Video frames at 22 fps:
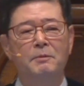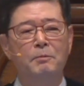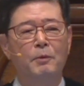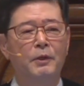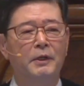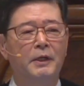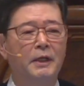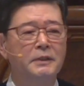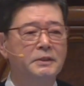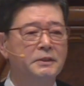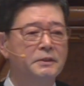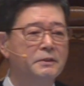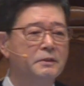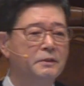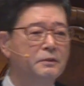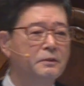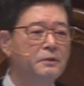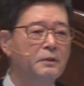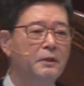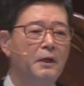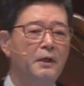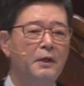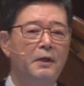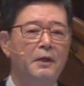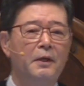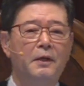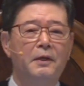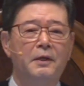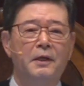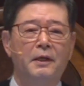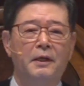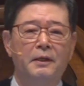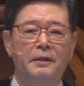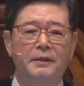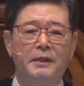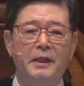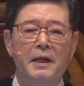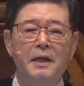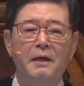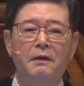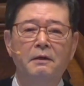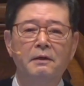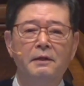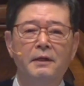읽어보니까 그
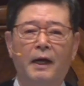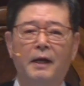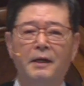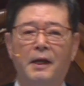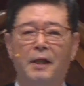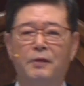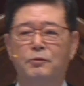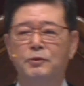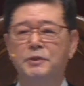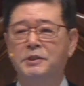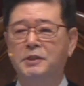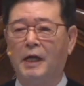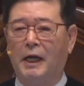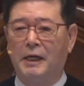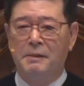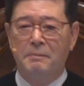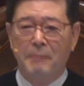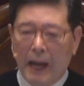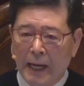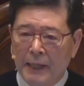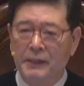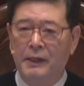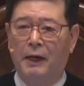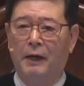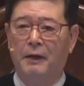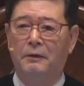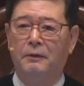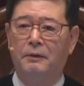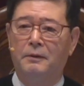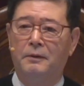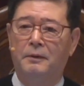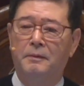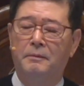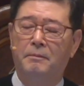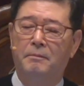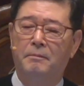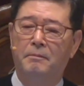읽을라 그래도 시간이 많이 가요.